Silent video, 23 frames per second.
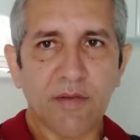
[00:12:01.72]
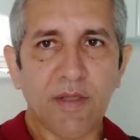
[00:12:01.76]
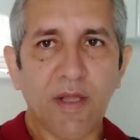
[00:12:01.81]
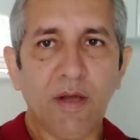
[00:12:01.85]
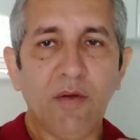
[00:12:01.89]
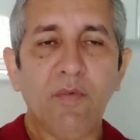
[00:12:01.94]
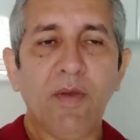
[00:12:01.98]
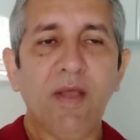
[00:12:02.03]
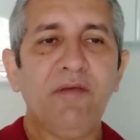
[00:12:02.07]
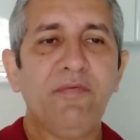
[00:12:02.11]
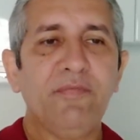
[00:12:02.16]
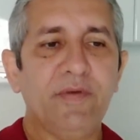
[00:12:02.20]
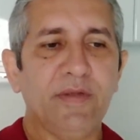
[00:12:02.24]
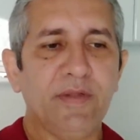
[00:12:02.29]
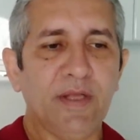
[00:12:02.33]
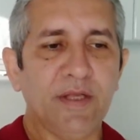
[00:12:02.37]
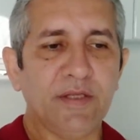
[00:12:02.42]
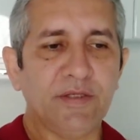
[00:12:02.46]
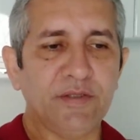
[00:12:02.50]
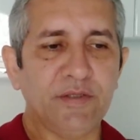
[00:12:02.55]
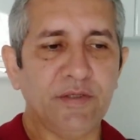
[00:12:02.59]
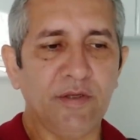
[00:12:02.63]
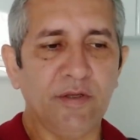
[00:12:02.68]
não é
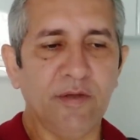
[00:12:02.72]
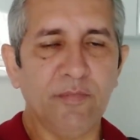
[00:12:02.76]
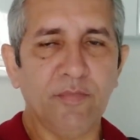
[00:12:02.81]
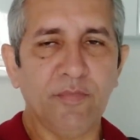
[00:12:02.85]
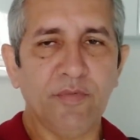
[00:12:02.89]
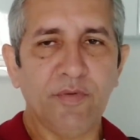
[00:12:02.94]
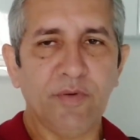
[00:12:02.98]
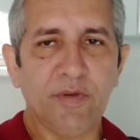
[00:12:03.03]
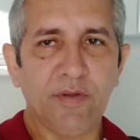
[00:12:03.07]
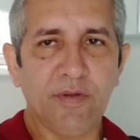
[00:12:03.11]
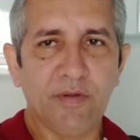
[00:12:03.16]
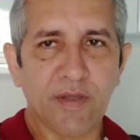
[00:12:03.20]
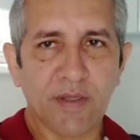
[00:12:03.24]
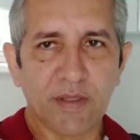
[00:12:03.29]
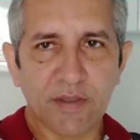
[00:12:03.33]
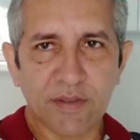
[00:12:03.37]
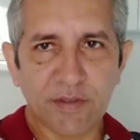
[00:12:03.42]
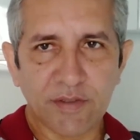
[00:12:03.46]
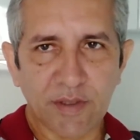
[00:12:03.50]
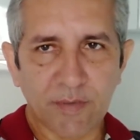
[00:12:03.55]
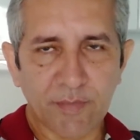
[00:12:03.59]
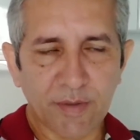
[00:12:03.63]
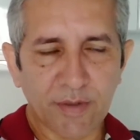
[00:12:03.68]
fanatismo, isso
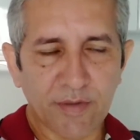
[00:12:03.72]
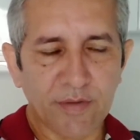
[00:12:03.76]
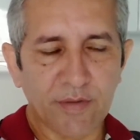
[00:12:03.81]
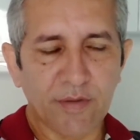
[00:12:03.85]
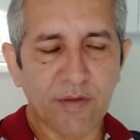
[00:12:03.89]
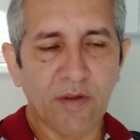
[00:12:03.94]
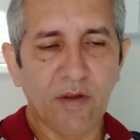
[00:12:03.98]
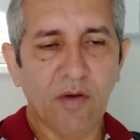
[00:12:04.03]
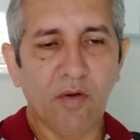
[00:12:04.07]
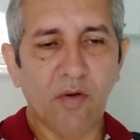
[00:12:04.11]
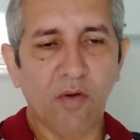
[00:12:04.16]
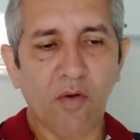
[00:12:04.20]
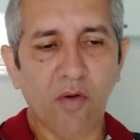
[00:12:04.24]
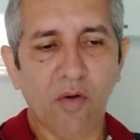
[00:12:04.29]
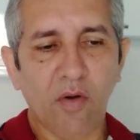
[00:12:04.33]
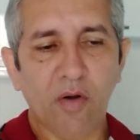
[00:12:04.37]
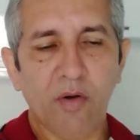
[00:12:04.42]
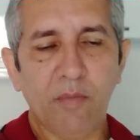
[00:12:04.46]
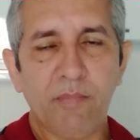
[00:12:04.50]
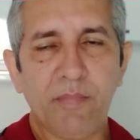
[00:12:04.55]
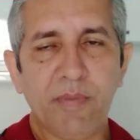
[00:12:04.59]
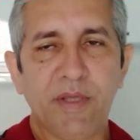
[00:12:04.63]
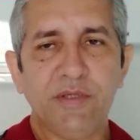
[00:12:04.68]
aqui chama-se
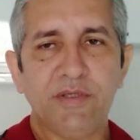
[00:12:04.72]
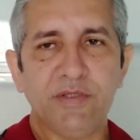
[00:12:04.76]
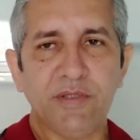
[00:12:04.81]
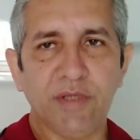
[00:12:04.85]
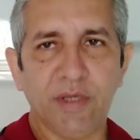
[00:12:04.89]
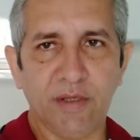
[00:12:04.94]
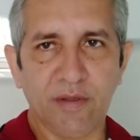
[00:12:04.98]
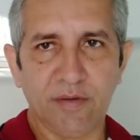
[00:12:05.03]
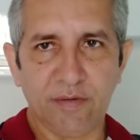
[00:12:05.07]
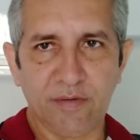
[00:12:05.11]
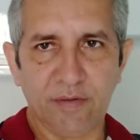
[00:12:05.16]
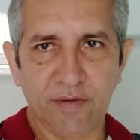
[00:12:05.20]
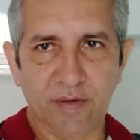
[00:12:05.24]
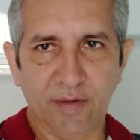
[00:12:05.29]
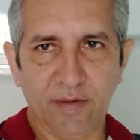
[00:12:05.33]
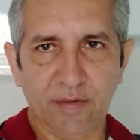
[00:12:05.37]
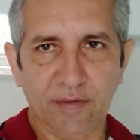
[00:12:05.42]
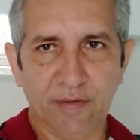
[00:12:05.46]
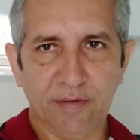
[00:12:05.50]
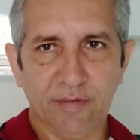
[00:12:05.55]
obediência.